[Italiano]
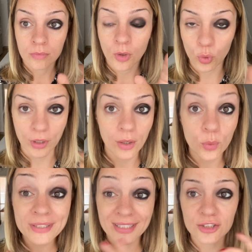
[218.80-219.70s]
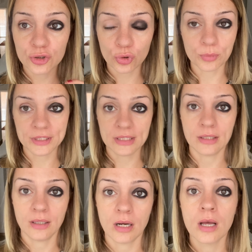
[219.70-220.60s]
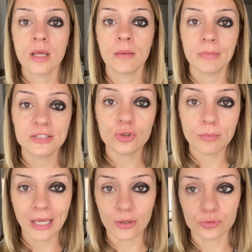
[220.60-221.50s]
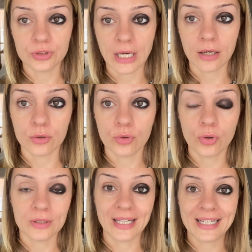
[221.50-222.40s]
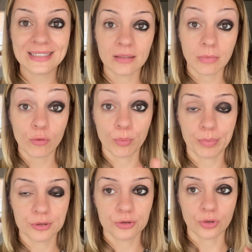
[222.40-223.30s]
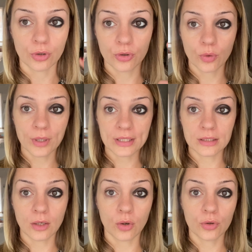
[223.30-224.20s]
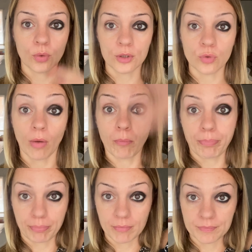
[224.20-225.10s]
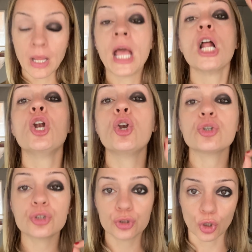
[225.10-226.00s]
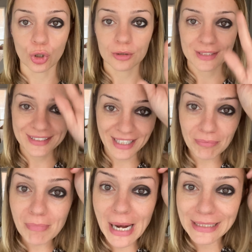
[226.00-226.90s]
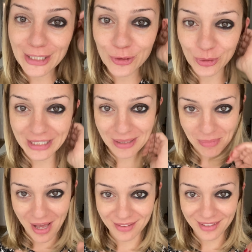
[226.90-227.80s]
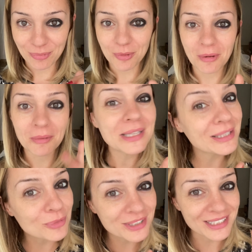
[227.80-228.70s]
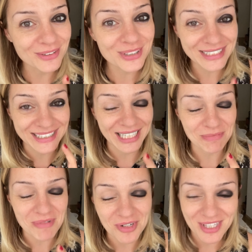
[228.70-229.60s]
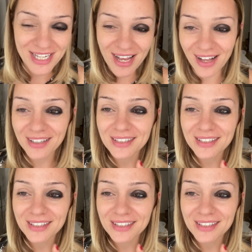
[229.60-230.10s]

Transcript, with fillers: Ora, questa è solo matita nera, ma se io mi allontano da che sembrava un po' strocchio, guardate l'occhio quanto è. Lo so, sembrate ancora di panda, probabilmente molti di voi si sarebbero già